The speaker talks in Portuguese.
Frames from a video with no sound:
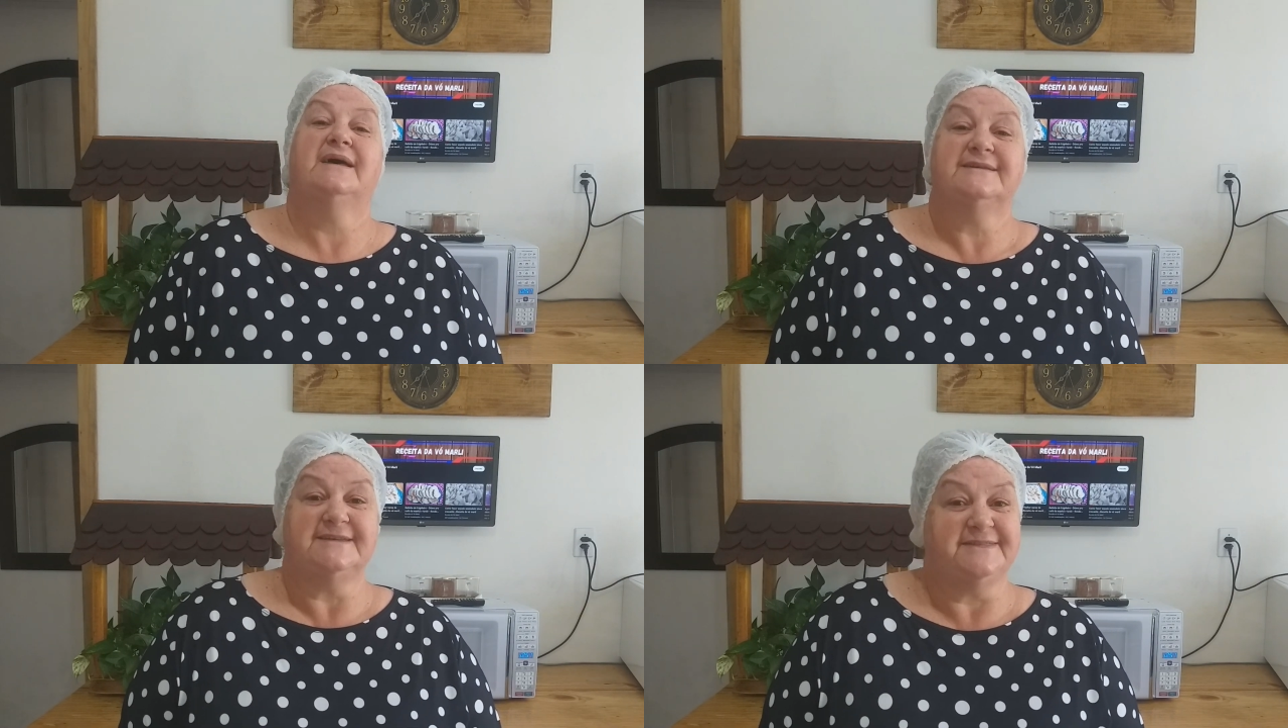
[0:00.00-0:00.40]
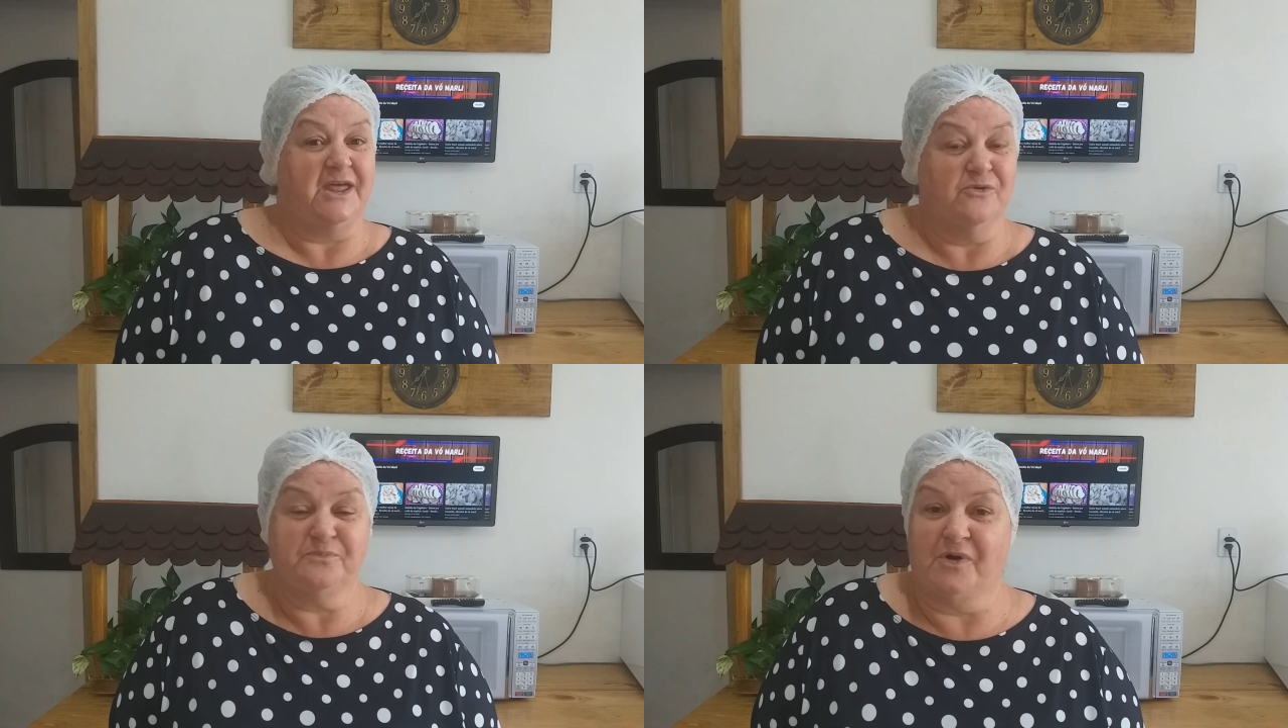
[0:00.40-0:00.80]
Se
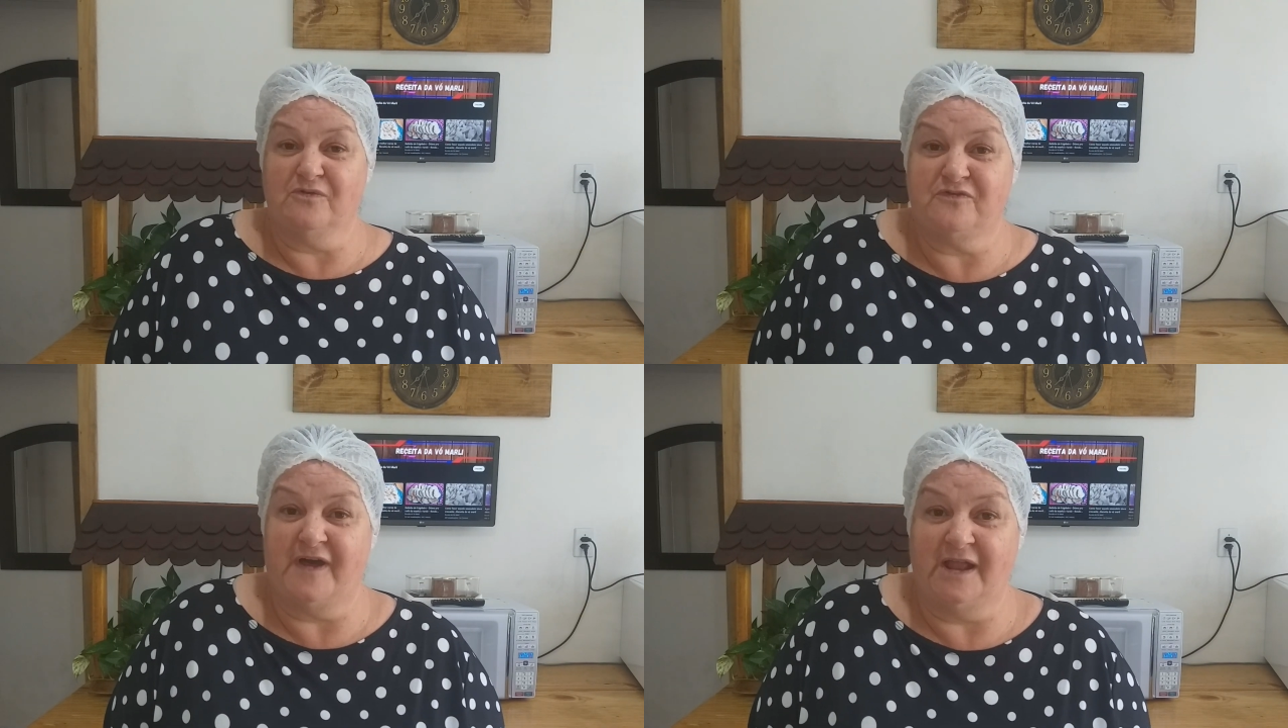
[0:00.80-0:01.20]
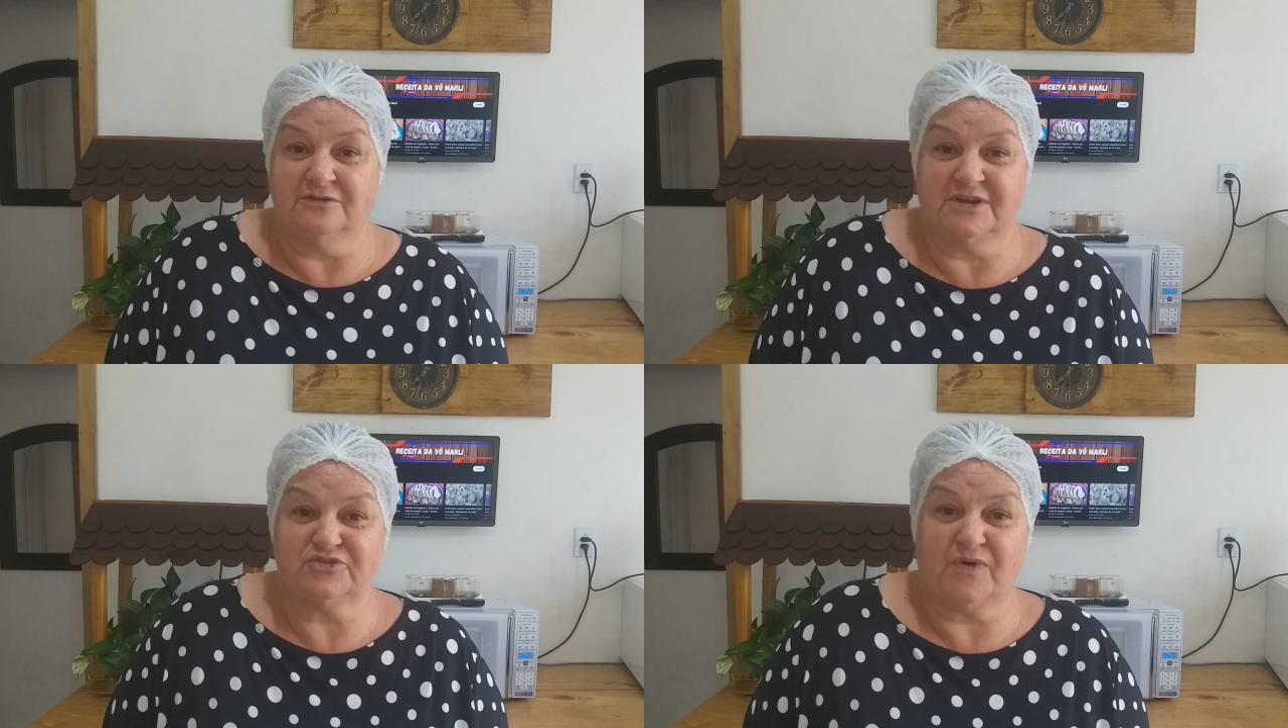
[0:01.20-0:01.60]
tem um pão velho
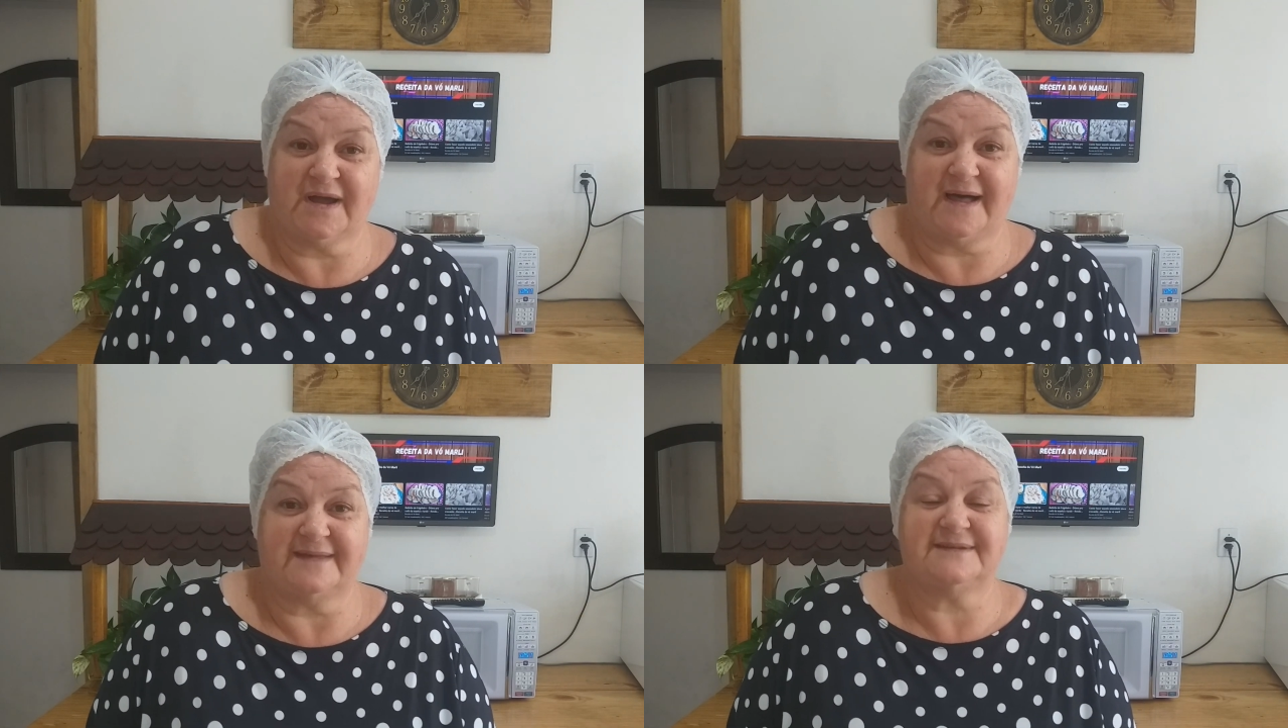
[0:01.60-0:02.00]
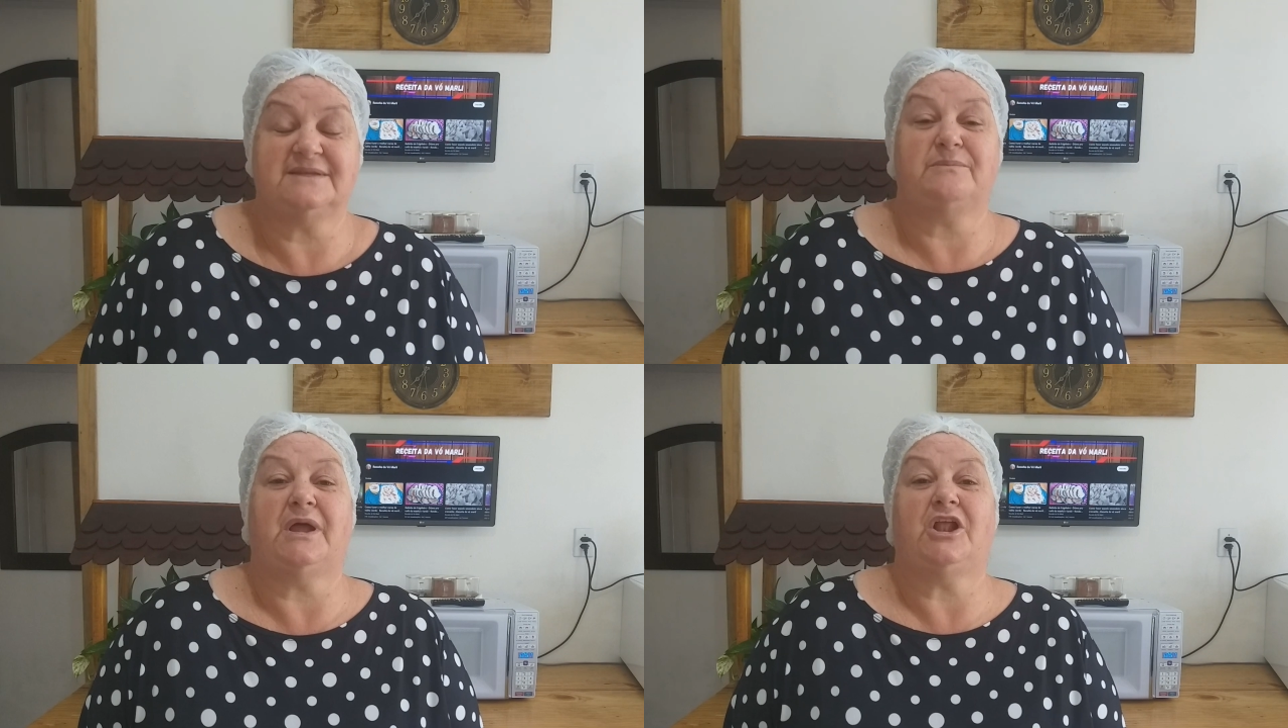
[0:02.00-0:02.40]
na sua casa,
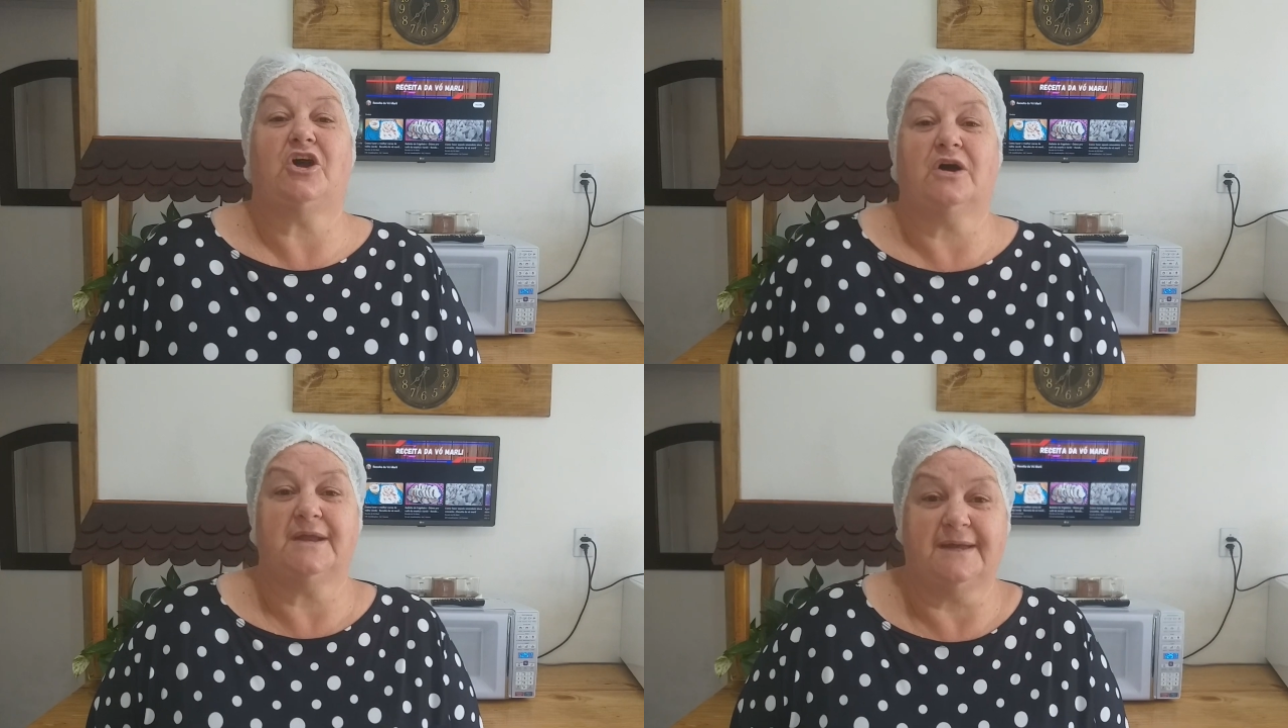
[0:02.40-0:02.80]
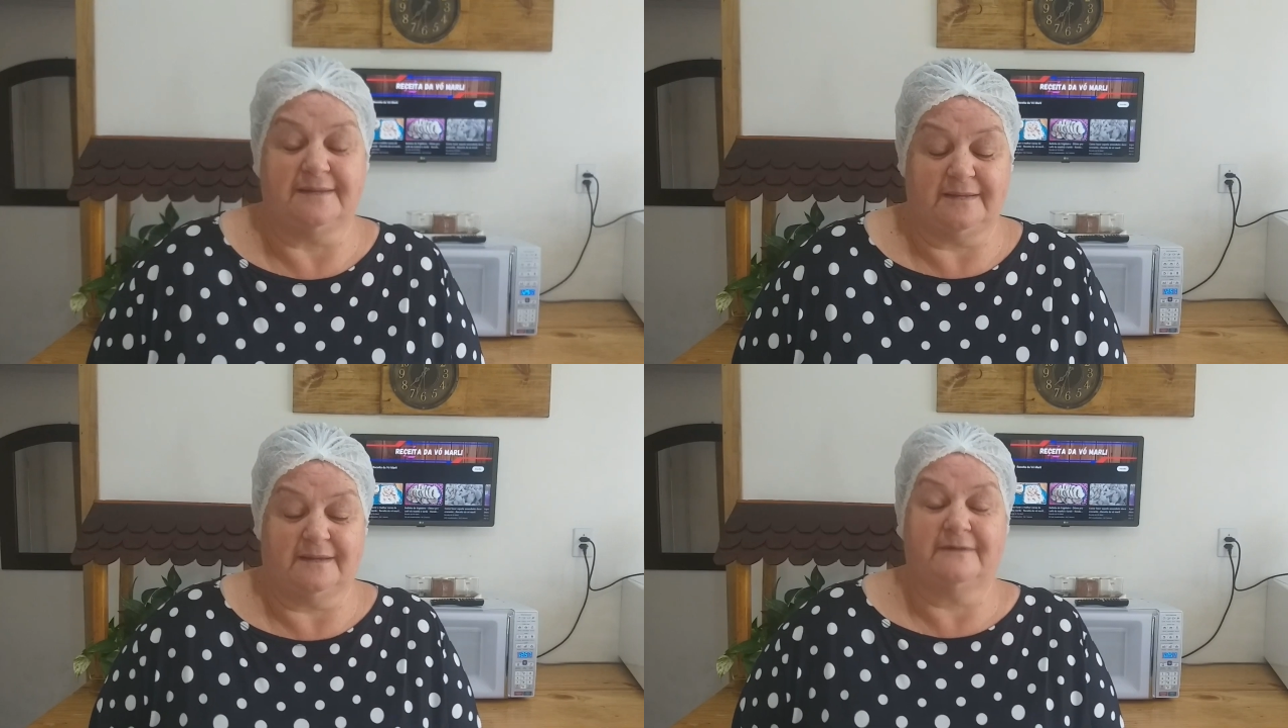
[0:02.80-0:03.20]
ainda melhor
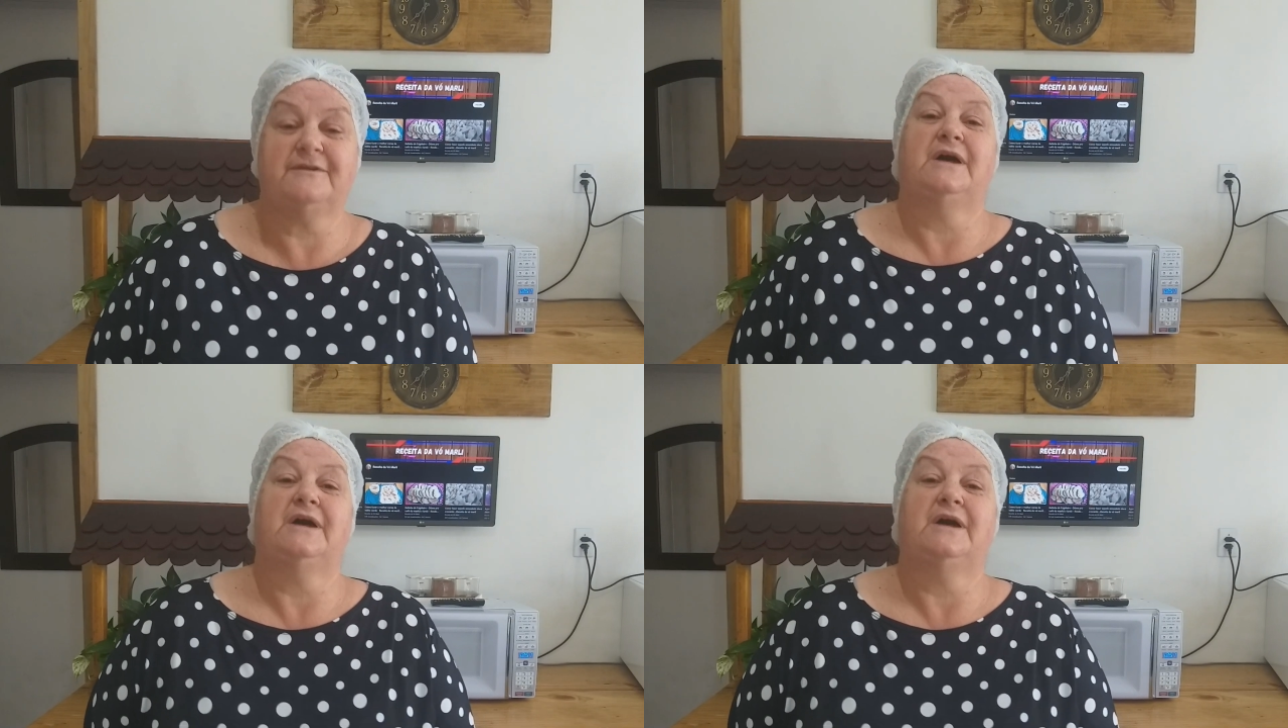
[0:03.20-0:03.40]
ainda.